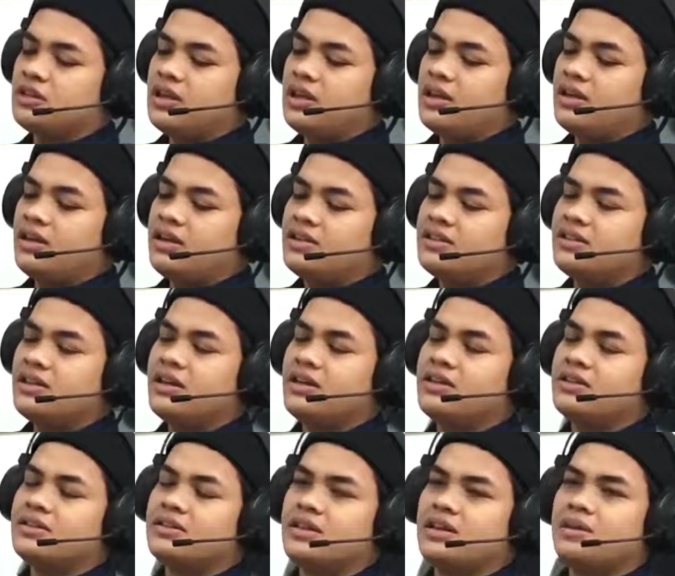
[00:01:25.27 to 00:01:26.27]
Ya, ini
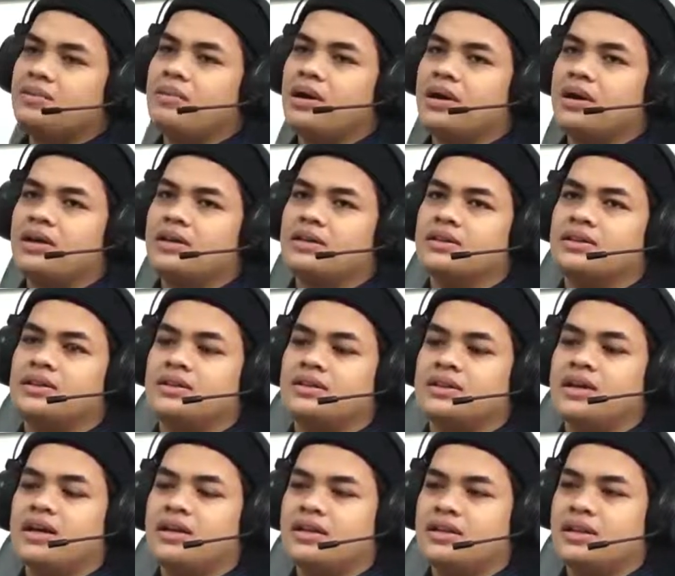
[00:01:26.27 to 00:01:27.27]
sering sering banget
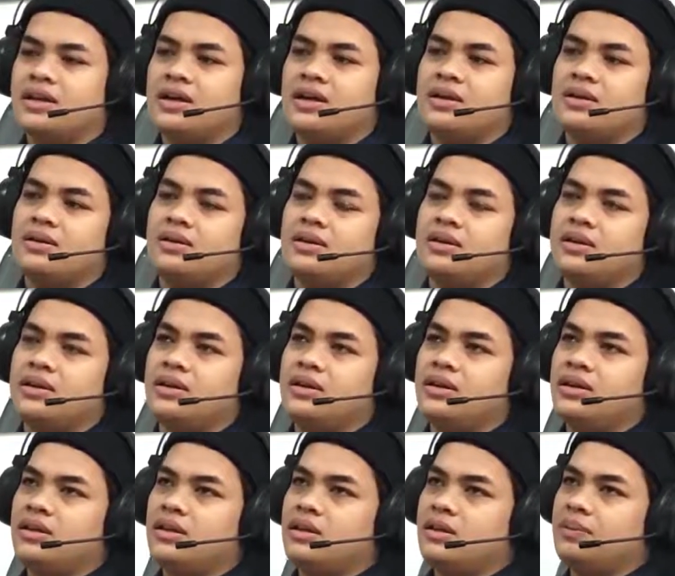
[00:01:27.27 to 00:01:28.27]
terjadi ya di mm
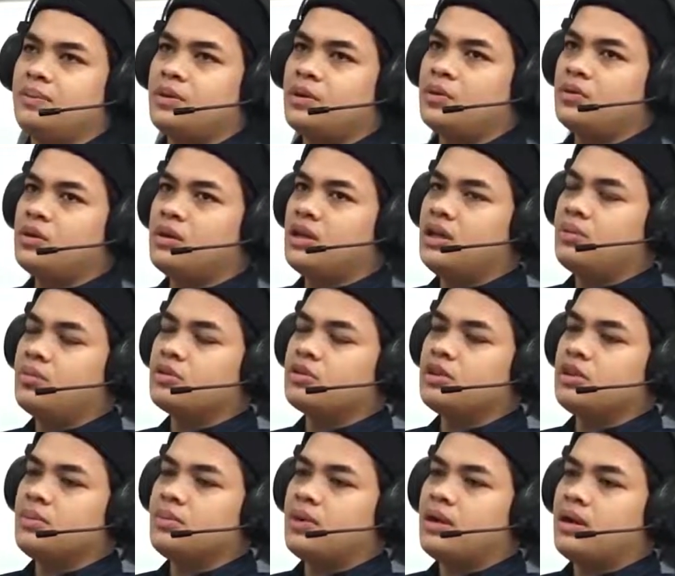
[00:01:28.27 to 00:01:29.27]
-hmm. pengguna iPos
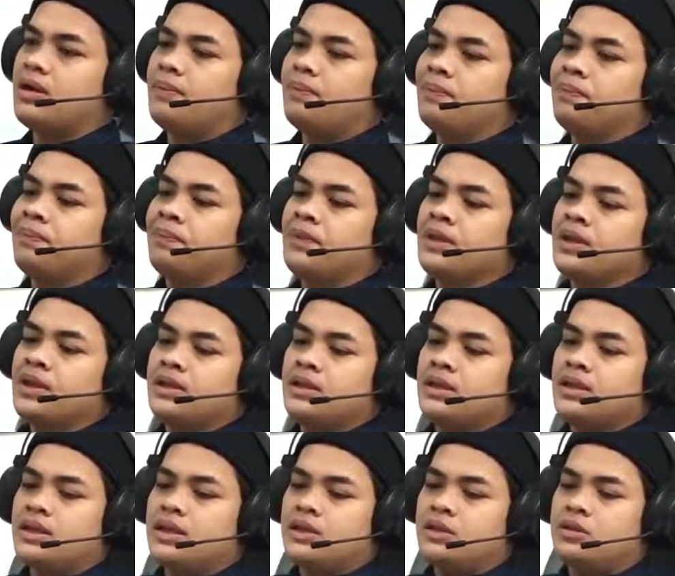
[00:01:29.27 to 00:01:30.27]
5. Okay.
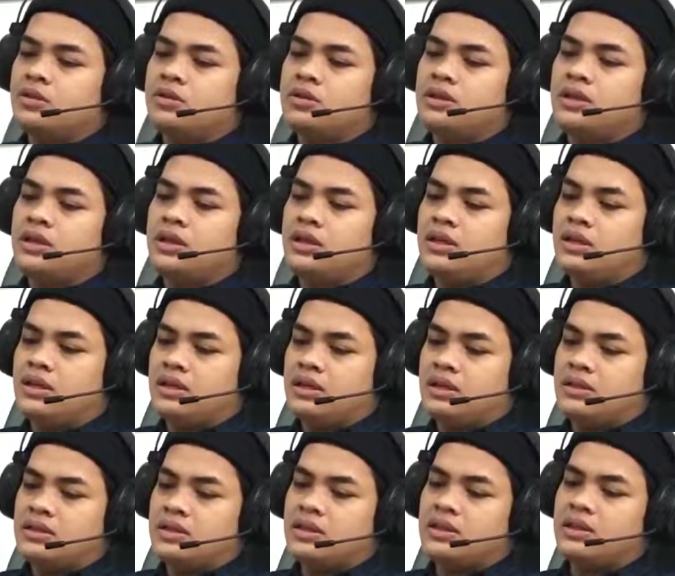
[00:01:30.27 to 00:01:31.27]
Jadi tuh di
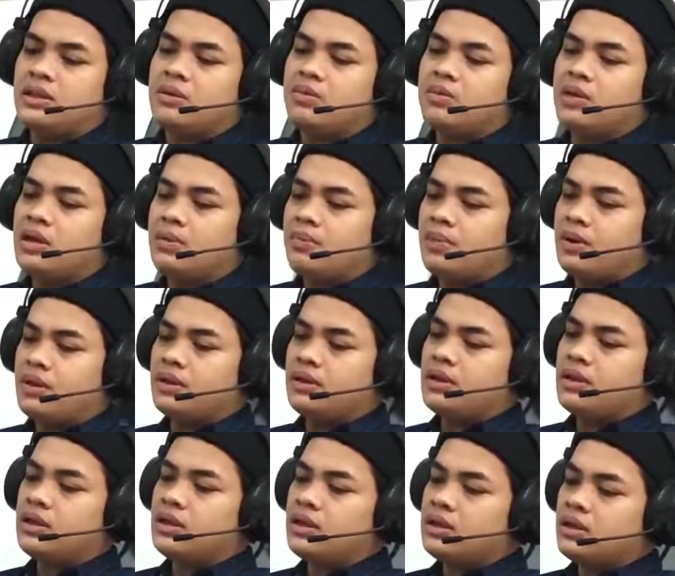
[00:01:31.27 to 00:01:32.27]
setting menu
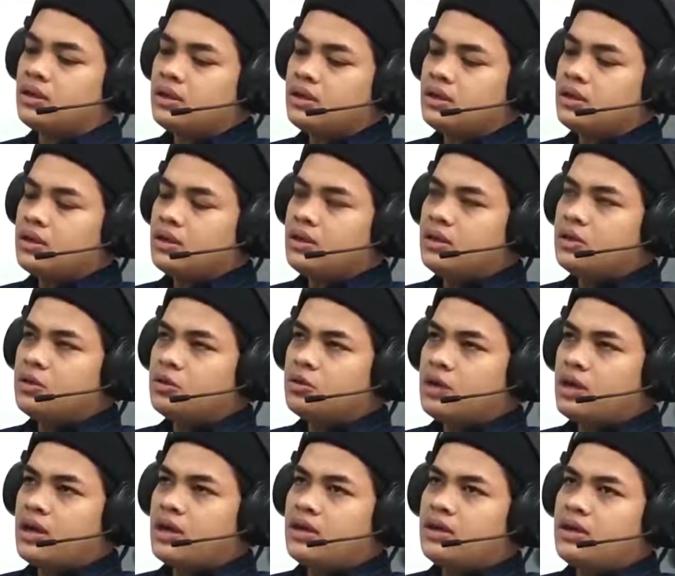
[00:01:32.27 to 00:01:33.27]
printer mm -hmm. itu
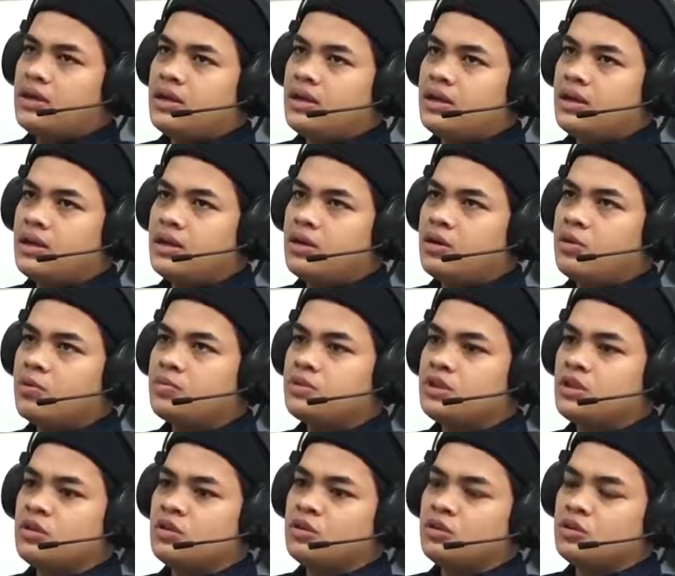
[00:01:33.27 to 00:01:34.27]
ada
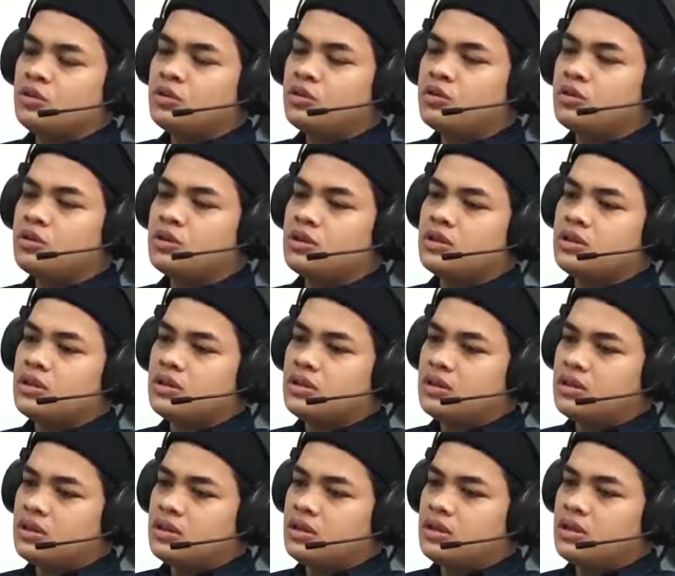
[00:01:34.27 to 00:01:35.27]
opsi untuk
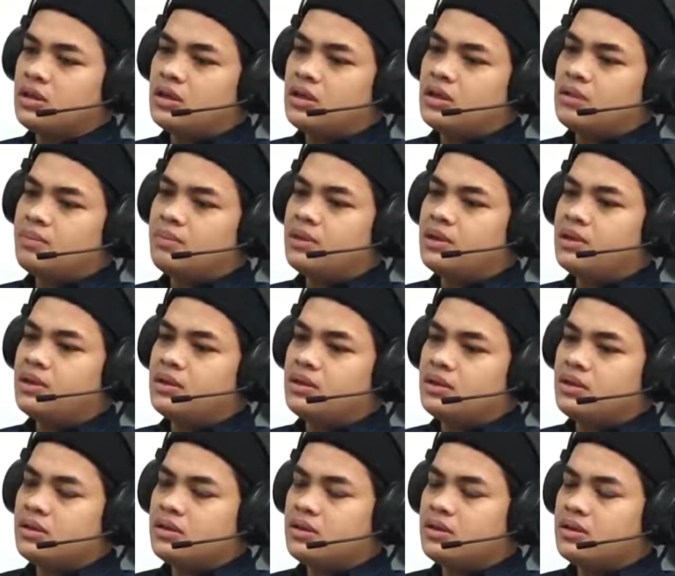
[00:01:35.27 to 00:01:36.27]
uh,
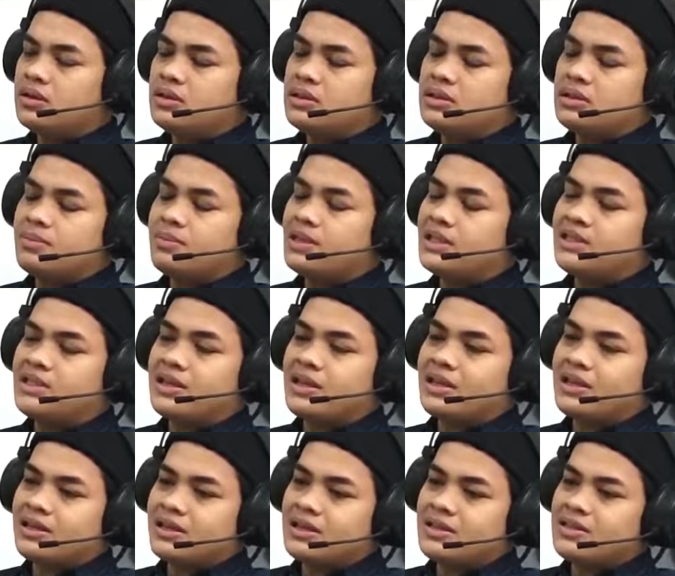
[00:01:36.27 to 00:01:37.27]
men
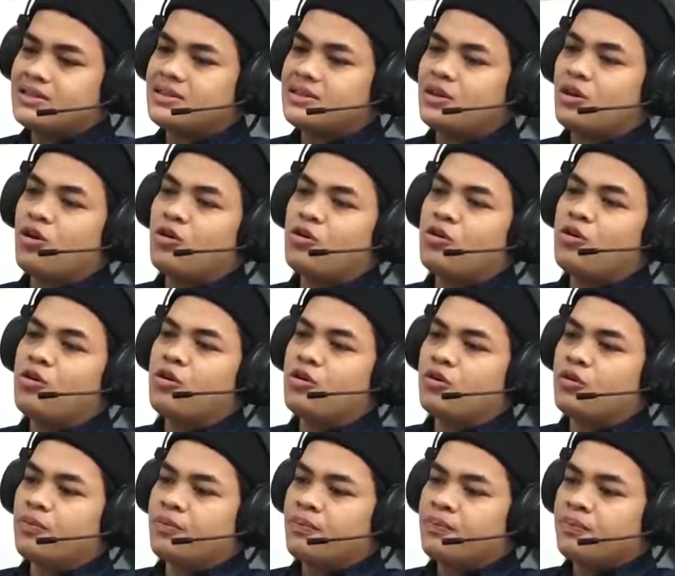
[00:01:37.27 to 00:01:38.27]
menceklis
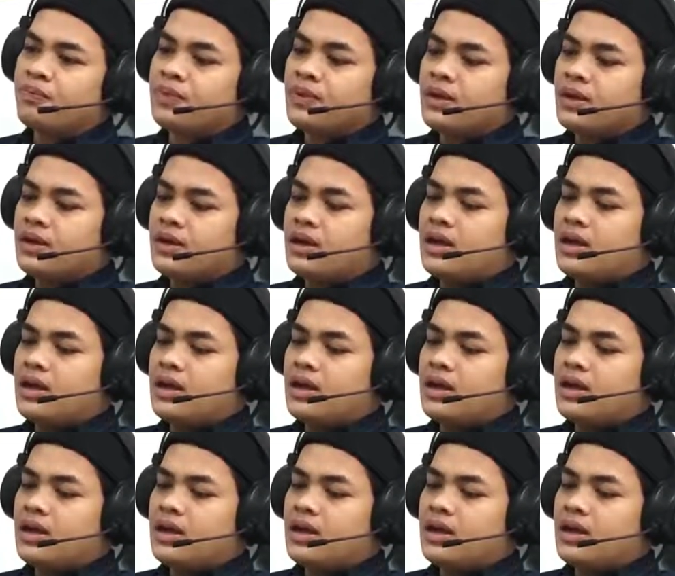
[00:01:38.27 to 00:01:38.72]
logo. Okay.